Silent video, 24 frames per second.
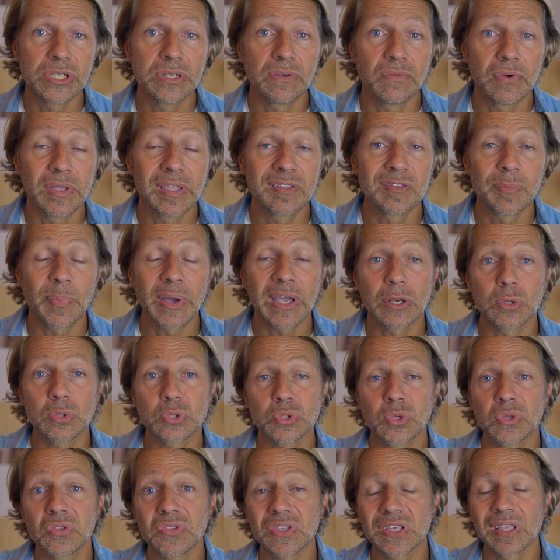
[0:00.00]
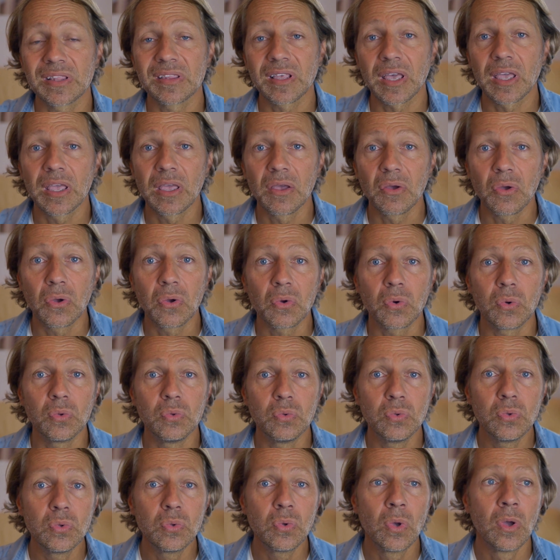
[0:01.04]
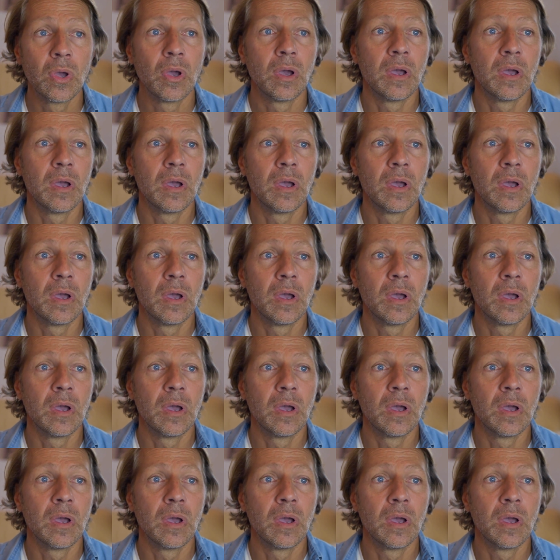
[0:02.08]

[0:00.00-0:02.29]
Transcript: Vous voyez, c'est pas quelque chose qui est très euh, connu.